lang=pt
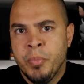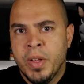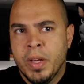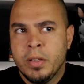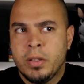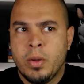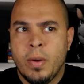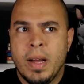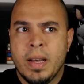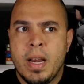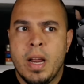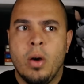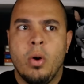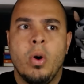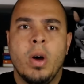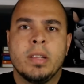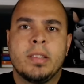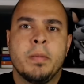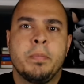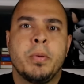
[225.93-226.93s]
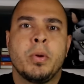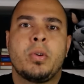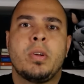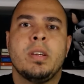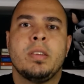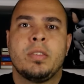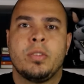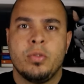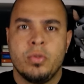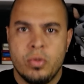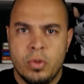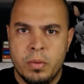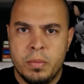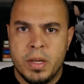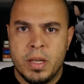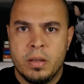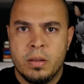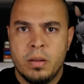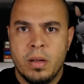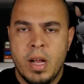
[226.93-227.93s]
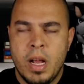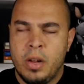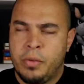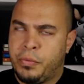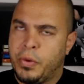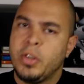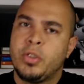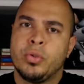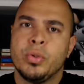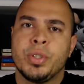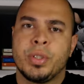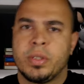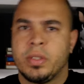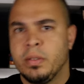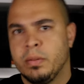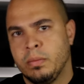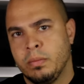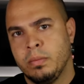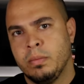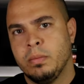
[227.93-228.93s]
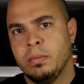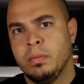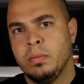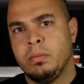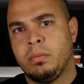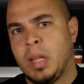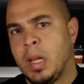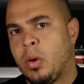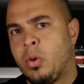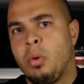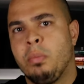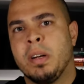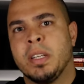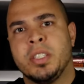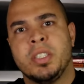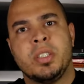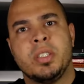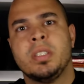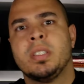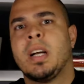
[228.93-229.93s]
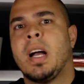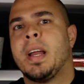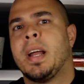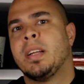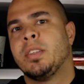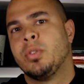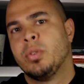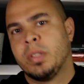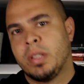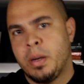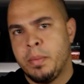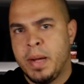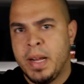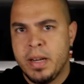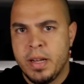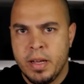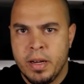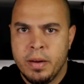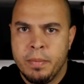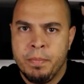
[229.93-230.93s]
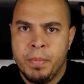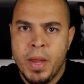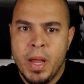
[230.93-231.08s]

Então a derrota para o Criciúma, ela foi justa. Não tem como a gente encarar de outra maneira.